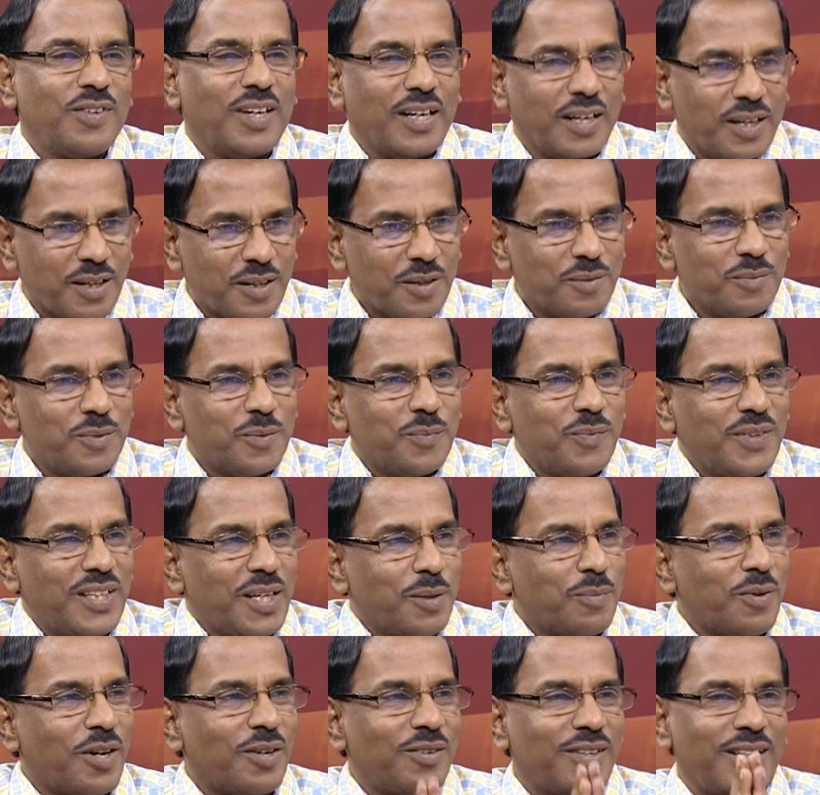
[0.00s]
வணக்கமும்
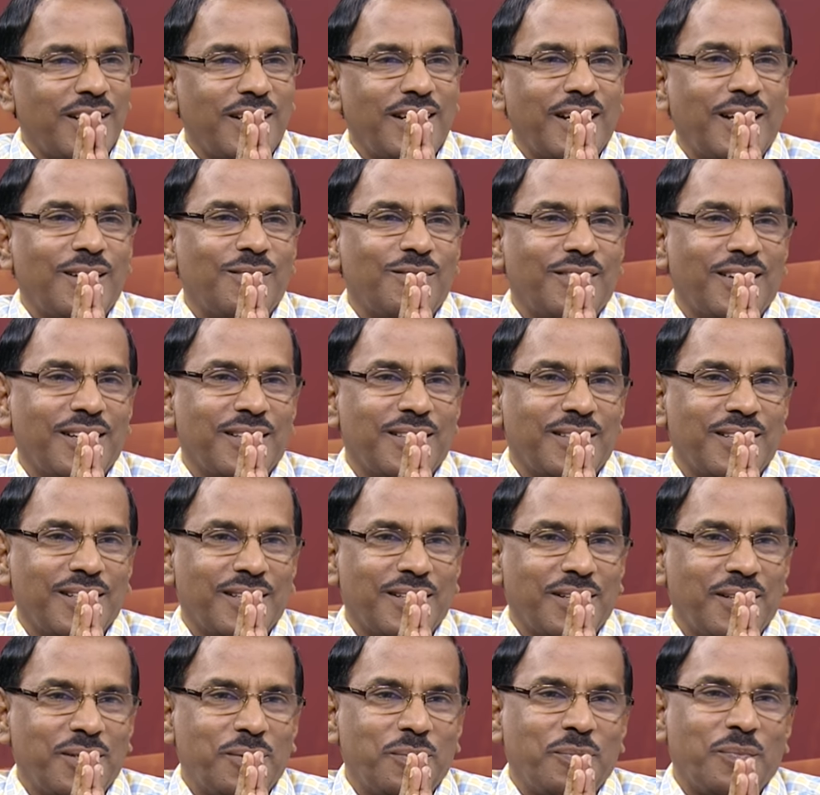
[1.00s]
தீபாவளி
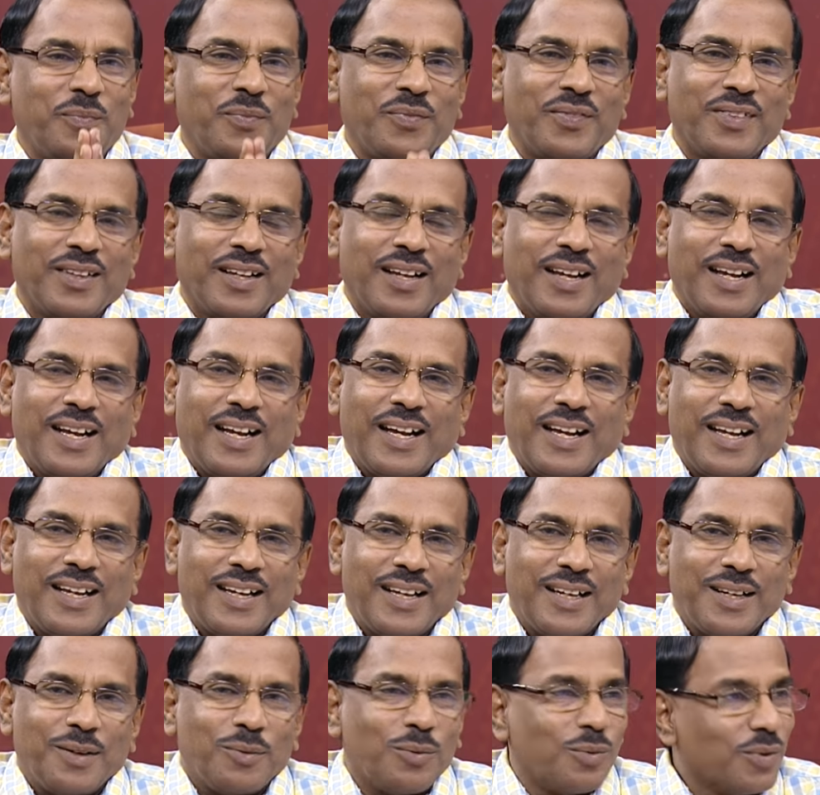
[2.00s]
நல்வாழ்த்துக்களும்
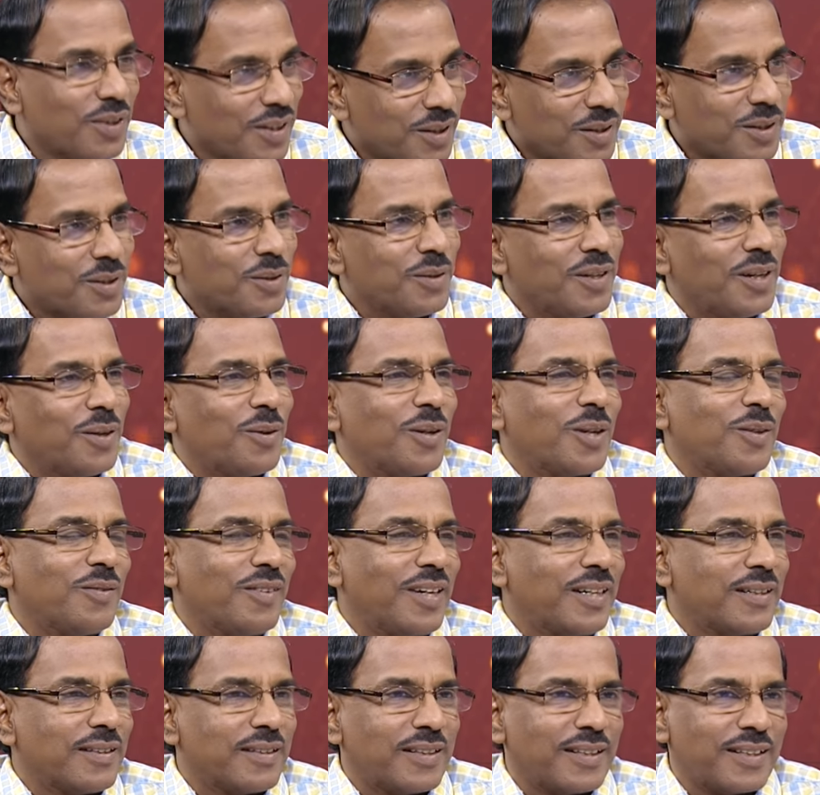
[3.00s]
உங்களுக்கும் என்னோடய
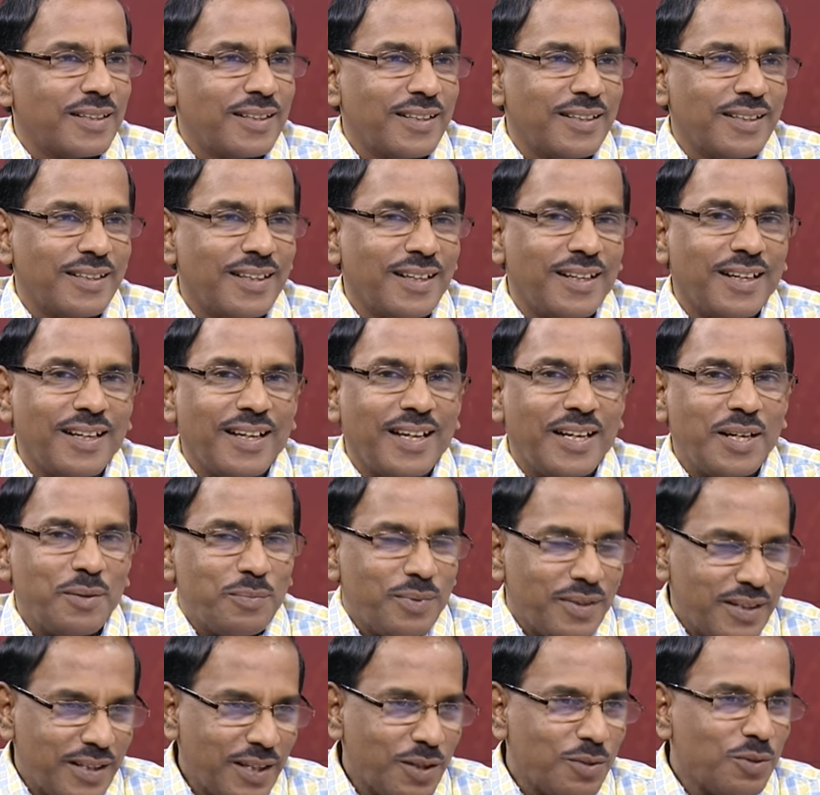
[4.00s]
வாழ்த்துக்கள் என்னை
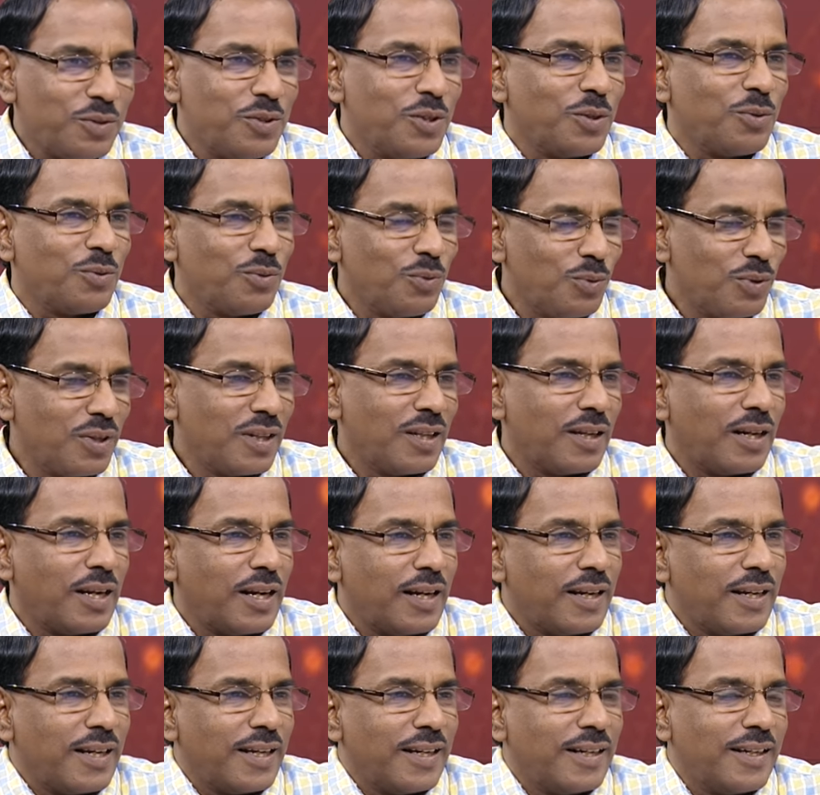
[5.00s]
பற்றி கொஞ்சம்
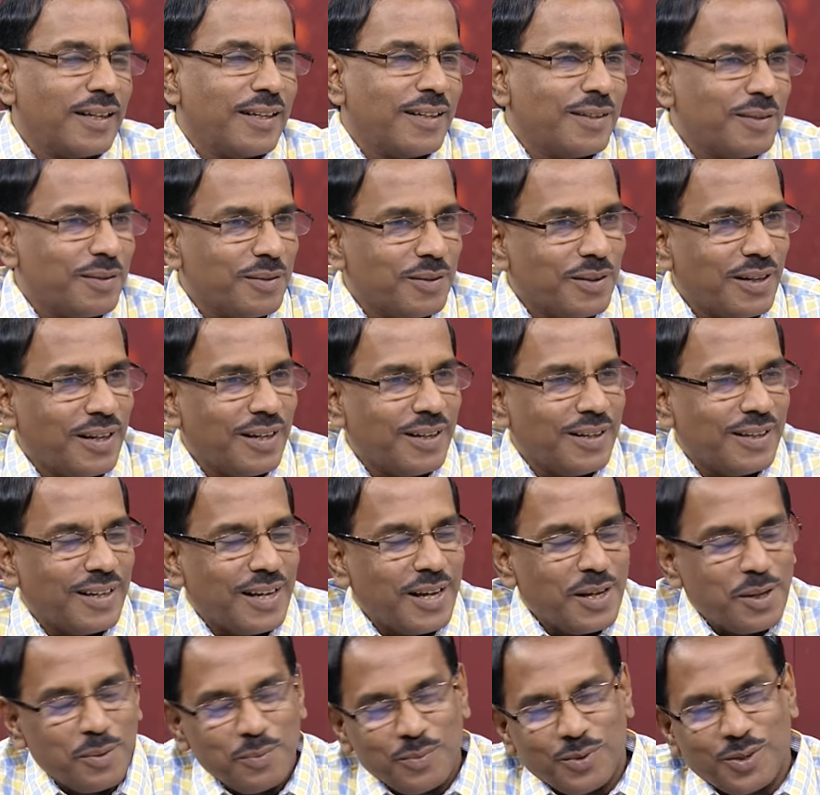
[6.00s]
கூடுதலான
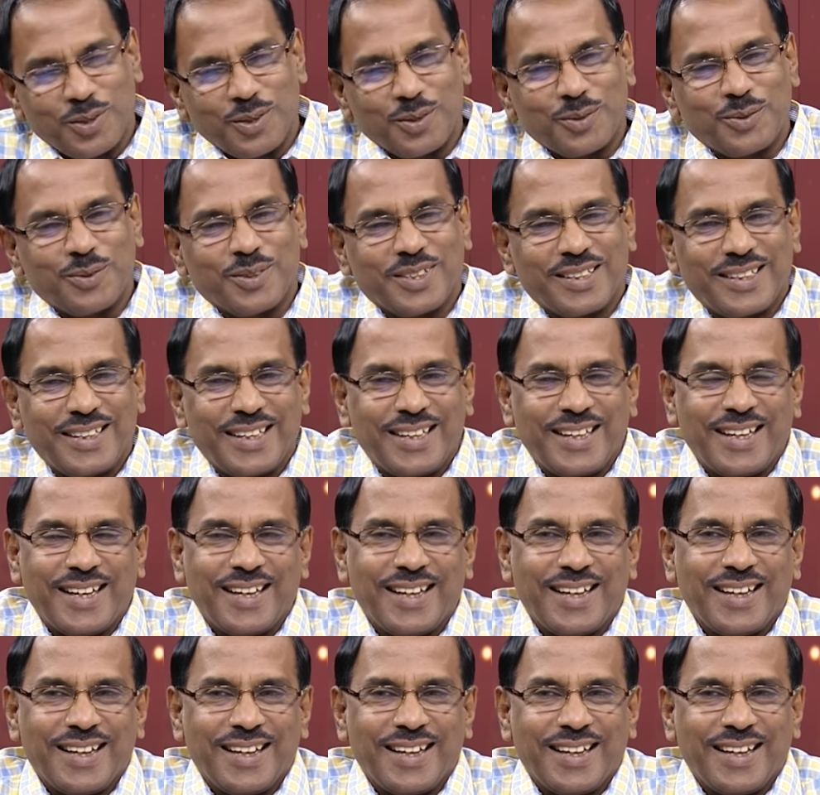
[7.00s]
அறிமுகம் கொடுத்தீங்க